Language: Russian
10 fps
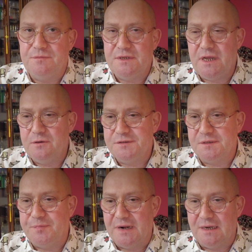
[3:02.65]

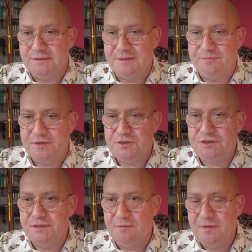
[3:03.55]
Меняются по разным
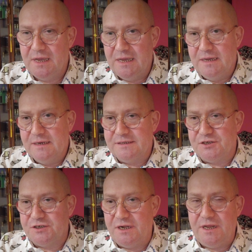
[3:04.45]
причинам. К
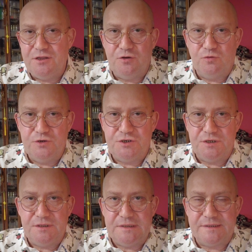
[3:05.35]
сожалению,
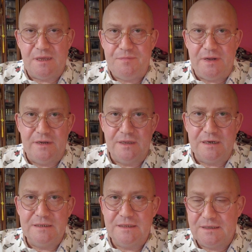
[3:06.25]
очень нестабильный
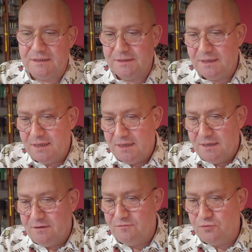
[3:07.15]
рынок.
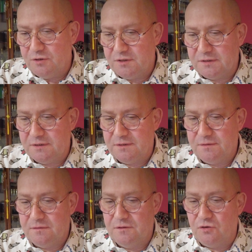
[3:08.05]
Вот. Э,
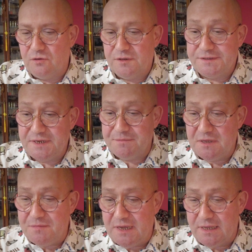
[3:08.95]
но, тем
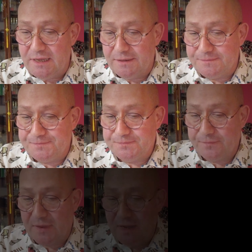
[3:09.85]
не менее,
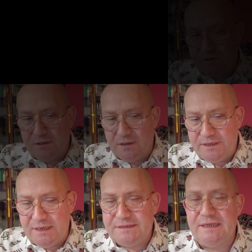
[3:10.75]

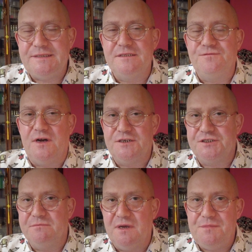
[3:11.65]
есть один
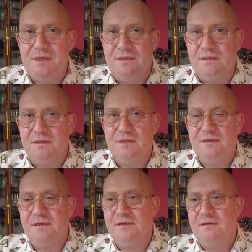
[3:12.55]
важный момент.
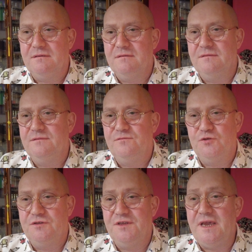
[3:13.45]
Э,
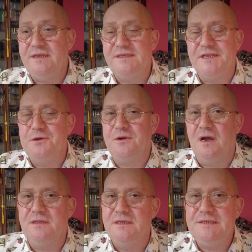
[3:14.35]
вот я не знаю,
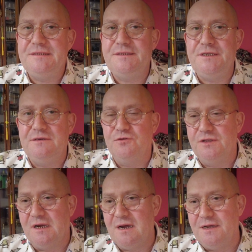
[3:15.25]
как донести его
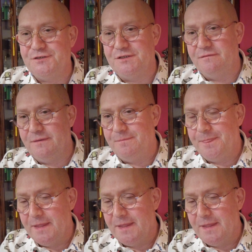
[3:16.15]
до каждого.